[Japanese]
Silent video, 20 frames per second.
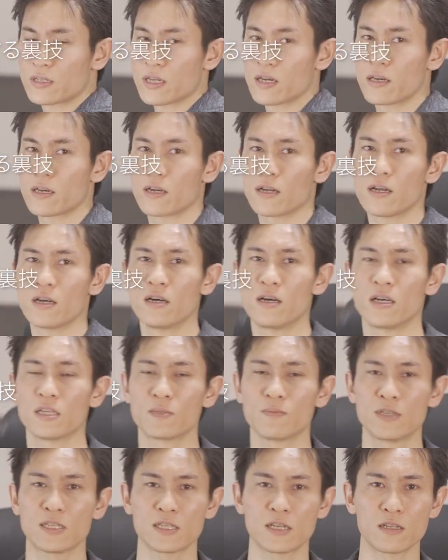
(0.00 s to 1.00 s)
さんから
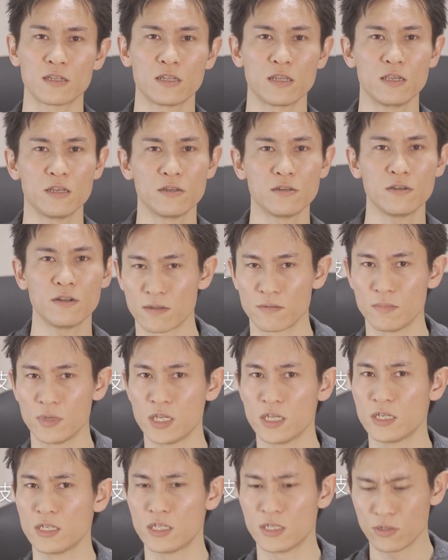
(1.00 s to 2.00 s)
発売されている
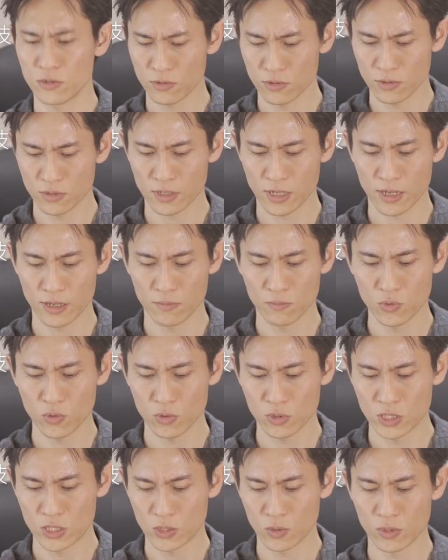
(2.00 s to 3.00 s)
ミニ自由雲台
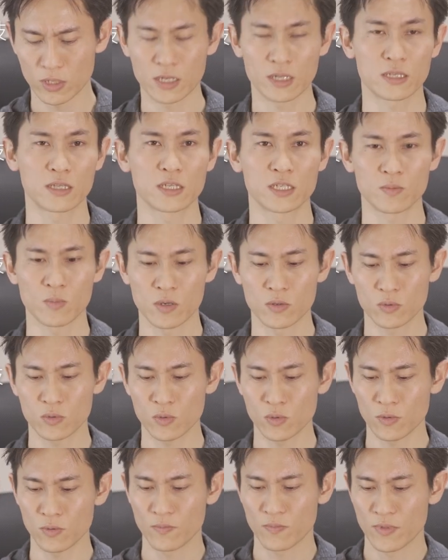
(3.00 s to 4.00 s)
も一緒に買ってしまう
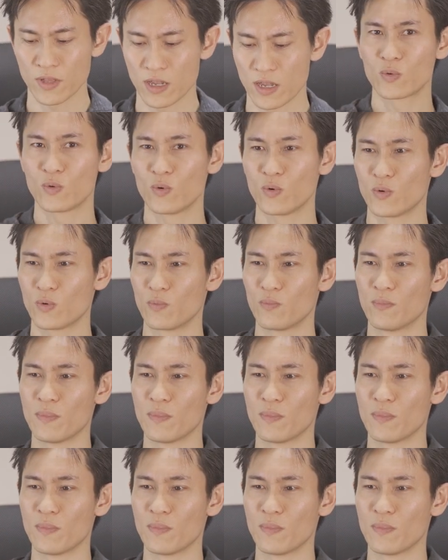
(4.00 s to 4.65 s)
とこ